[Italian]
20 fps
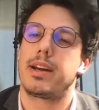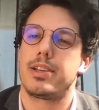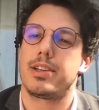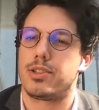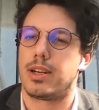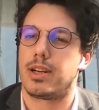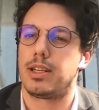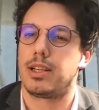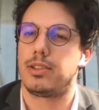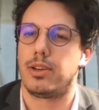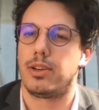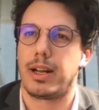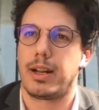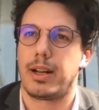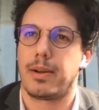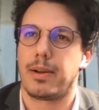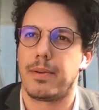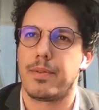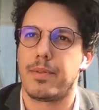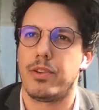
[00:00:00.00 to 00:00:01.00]
al
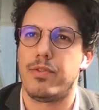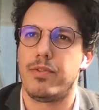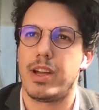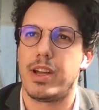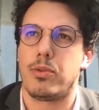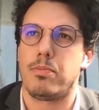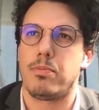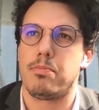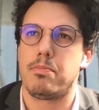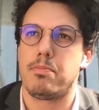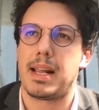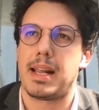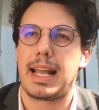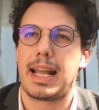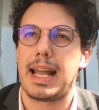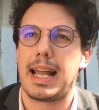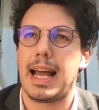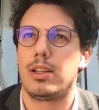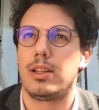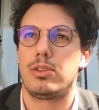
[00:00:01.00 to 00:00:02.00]
ristoratore, ovvero un
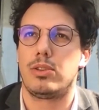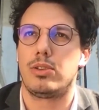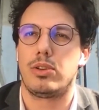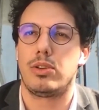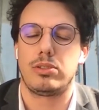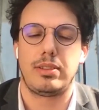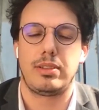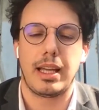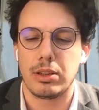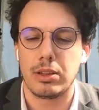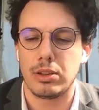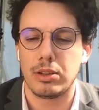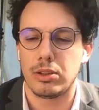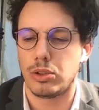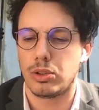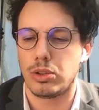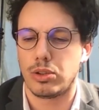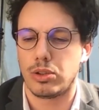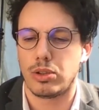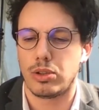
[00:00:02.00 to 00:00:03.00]
mercato
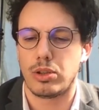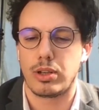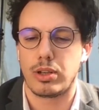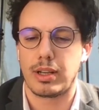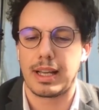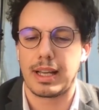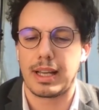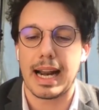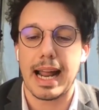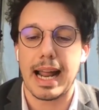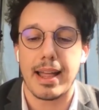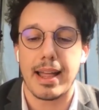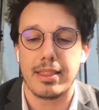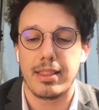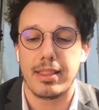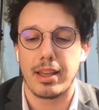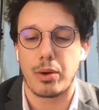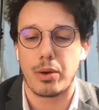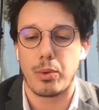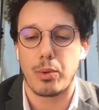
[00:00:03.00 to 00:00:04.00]
tanto
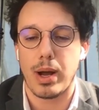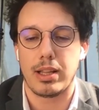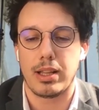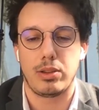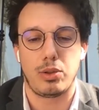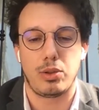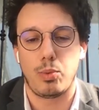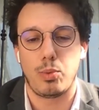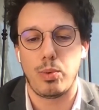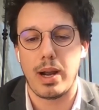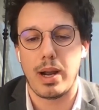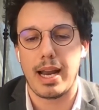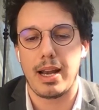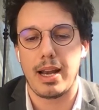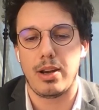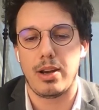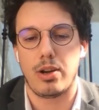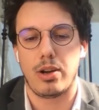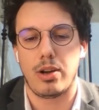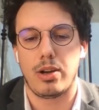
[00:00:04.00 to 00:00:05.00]
grande quanto
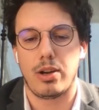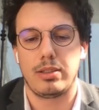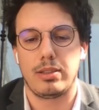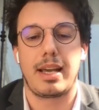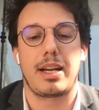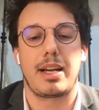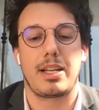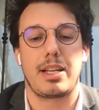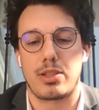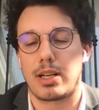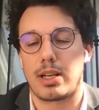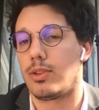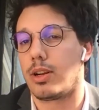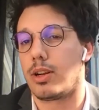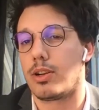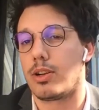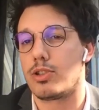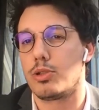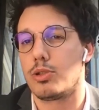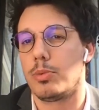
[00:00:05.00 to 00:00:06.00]
quello dal ristoratore al
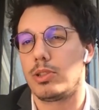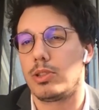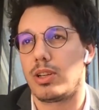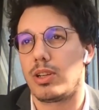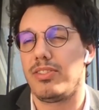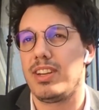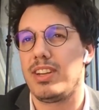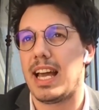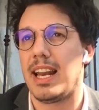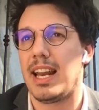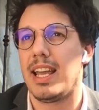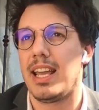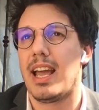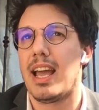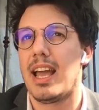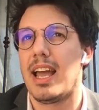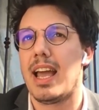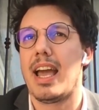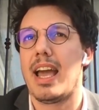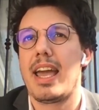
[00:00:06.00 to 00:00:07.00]
consumatore finale
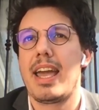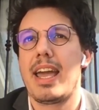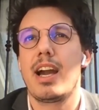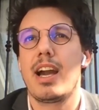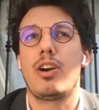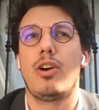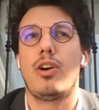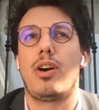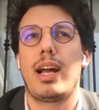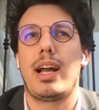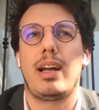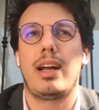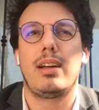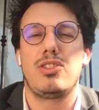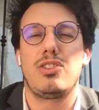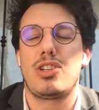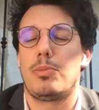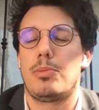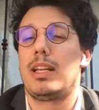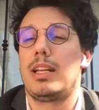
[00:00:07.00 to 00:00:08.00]
è ancora diciamo
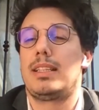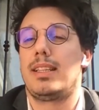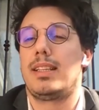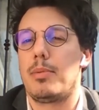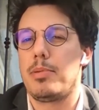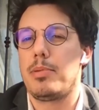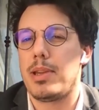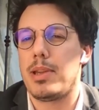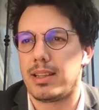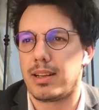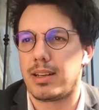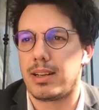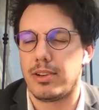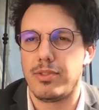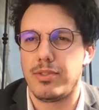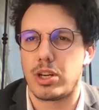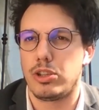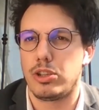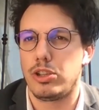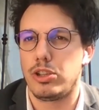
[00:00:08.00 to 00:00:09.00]
all'età della pietra,
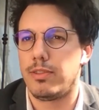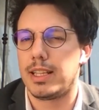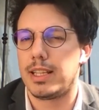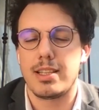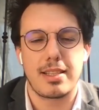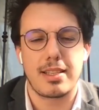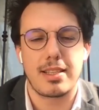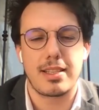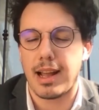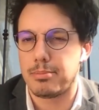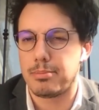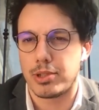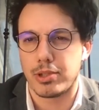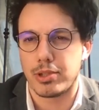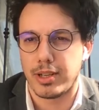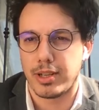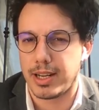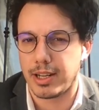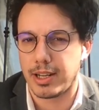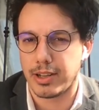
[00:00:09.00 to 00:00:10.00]
ovvero dove la disruption
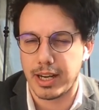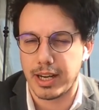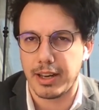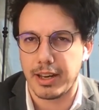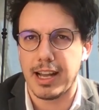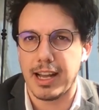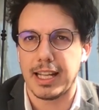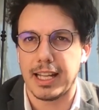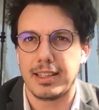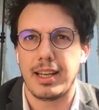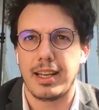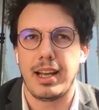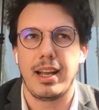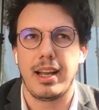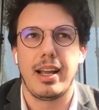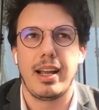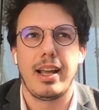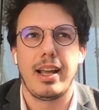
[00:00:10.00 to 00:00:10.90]
era ancora arrivata